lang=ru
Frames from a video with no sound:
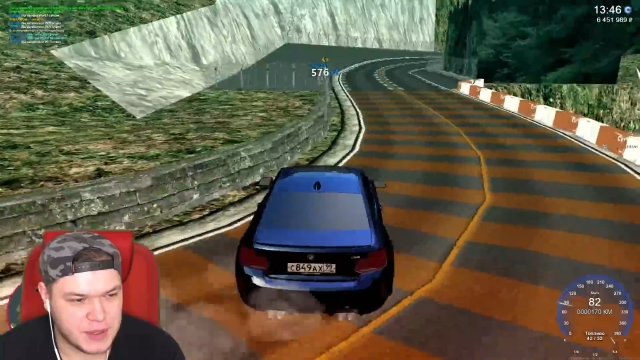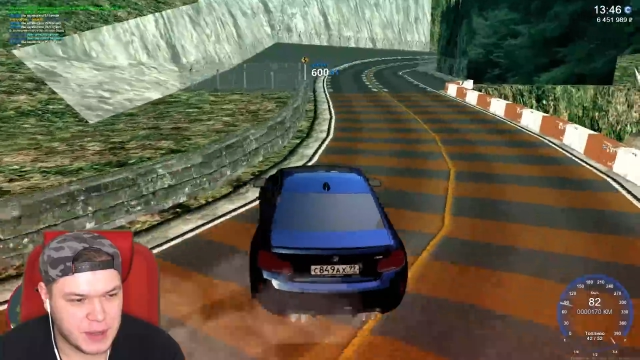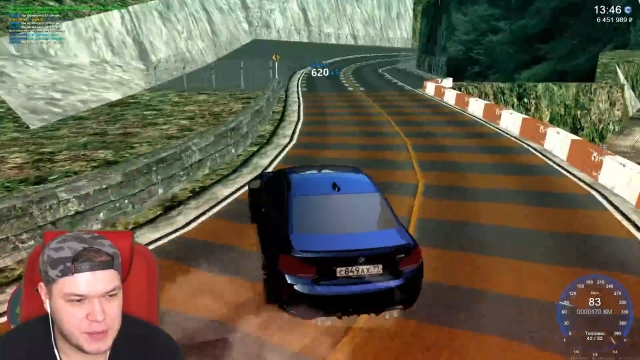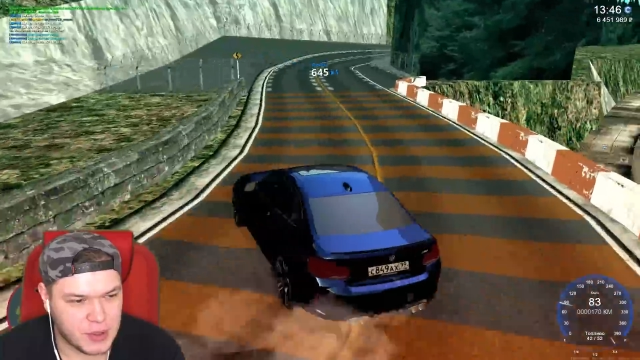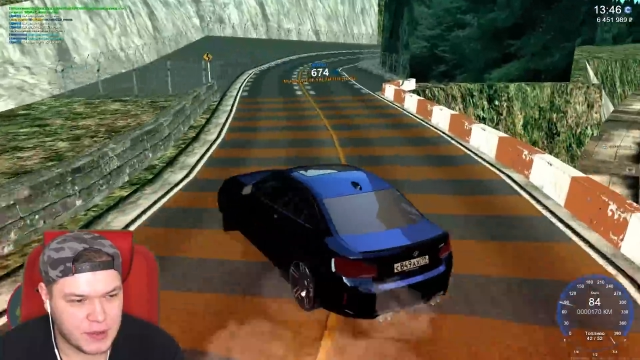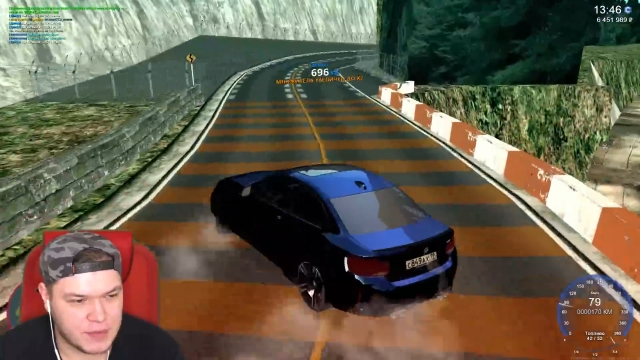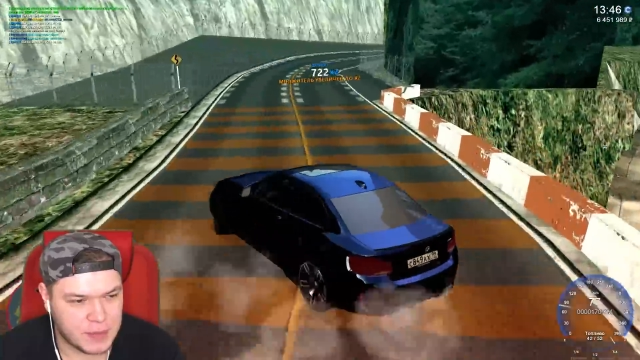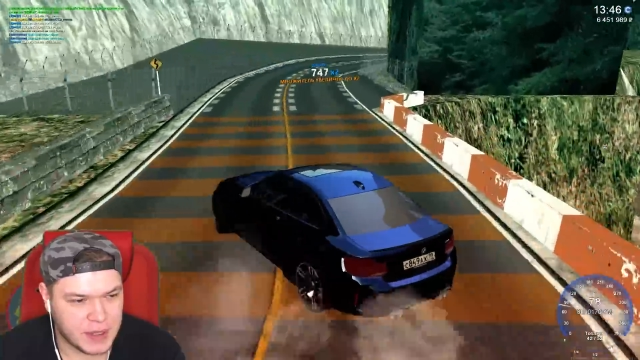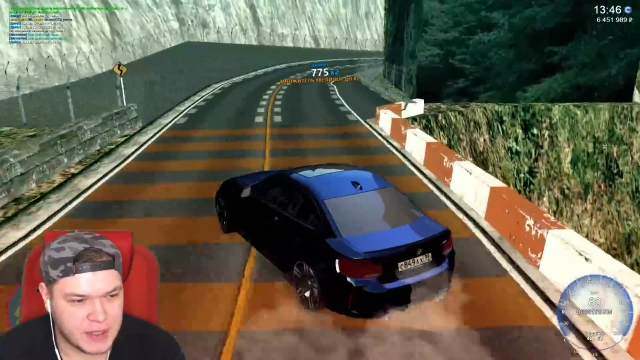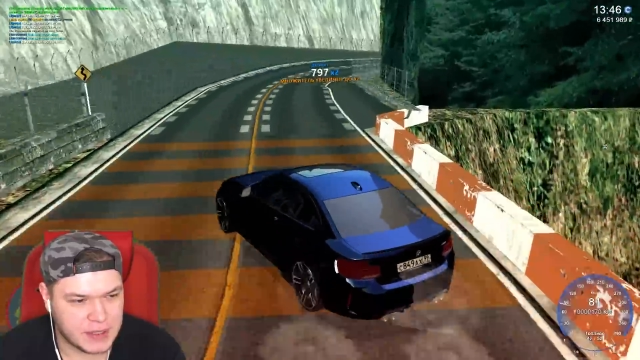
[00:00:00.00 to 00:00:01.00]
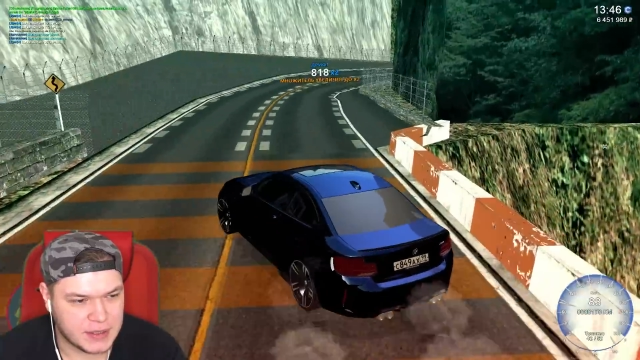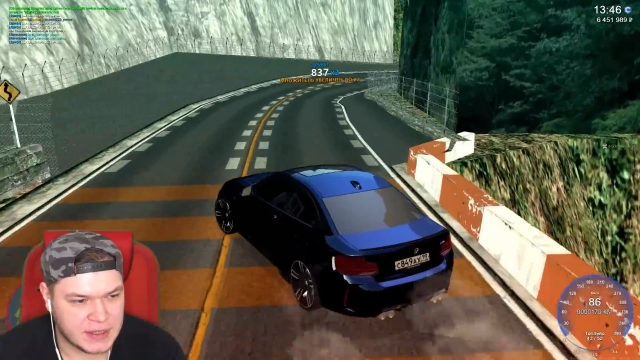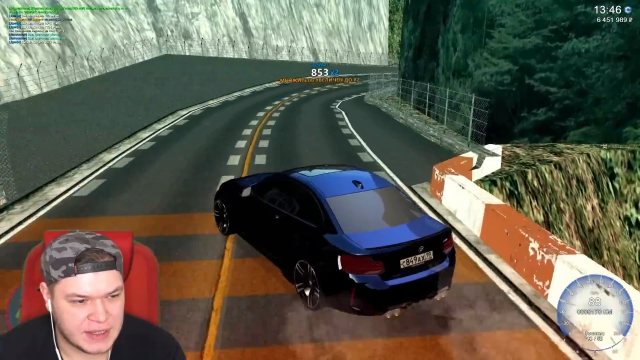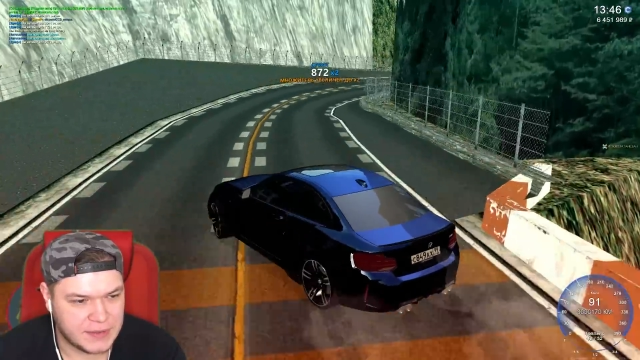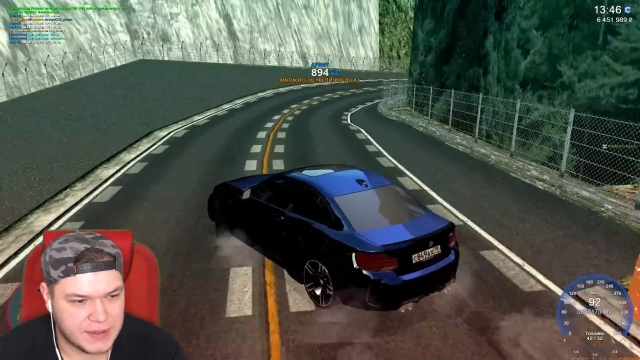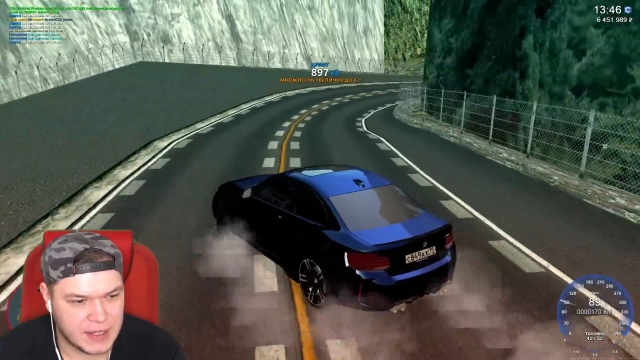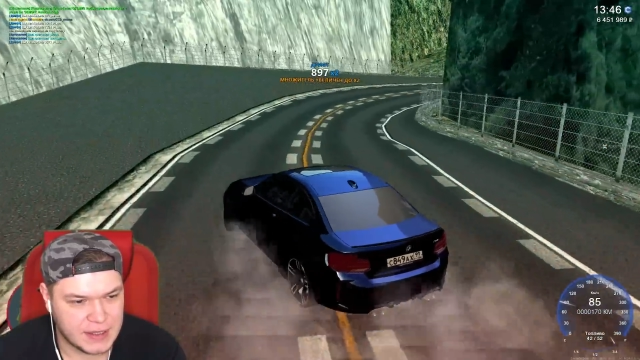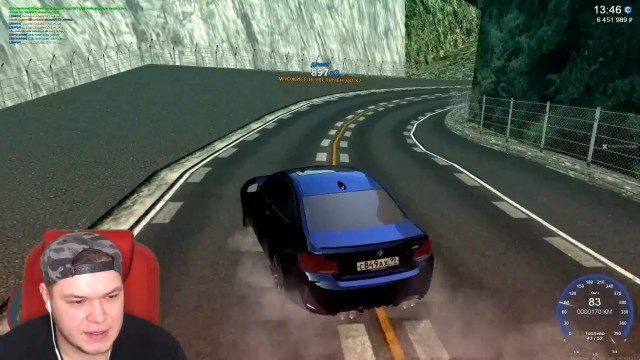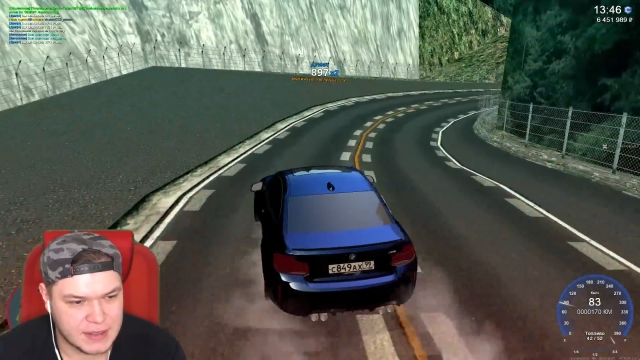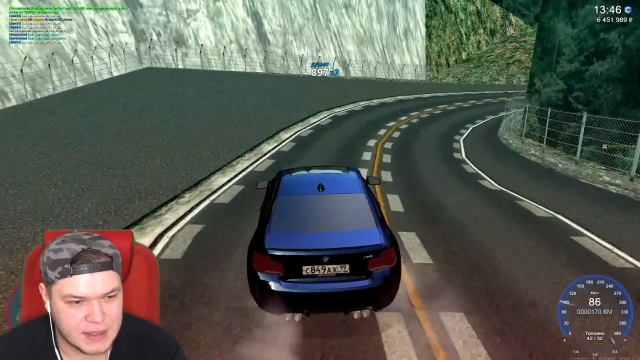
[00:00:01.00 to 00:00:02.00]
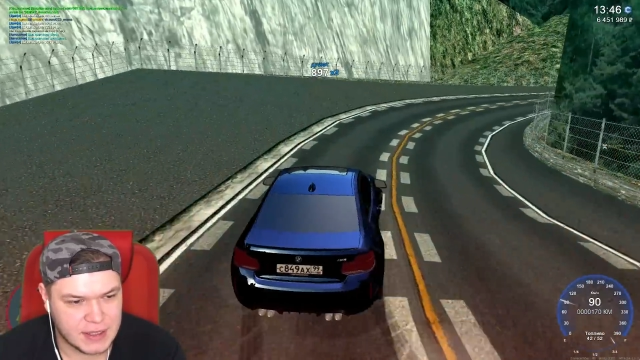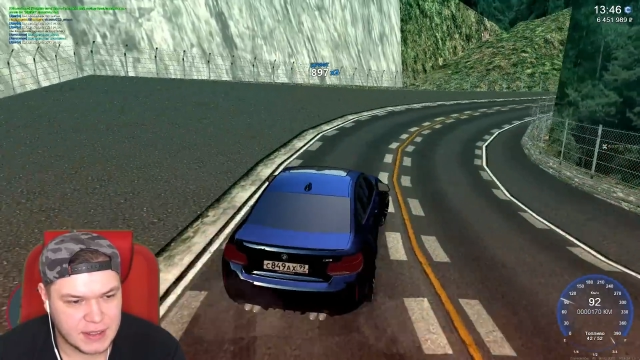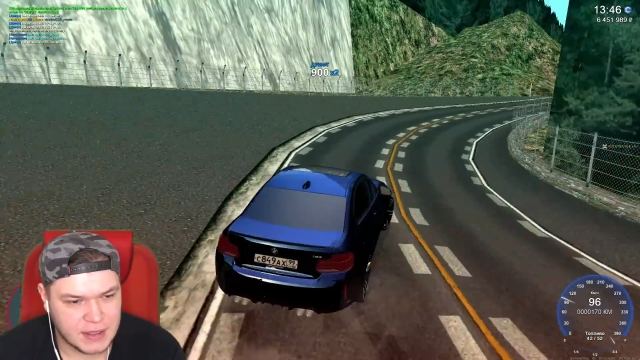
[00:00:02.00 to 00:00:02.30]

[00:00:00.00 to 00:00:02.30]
э, плохо в плане дрифта, так сказать.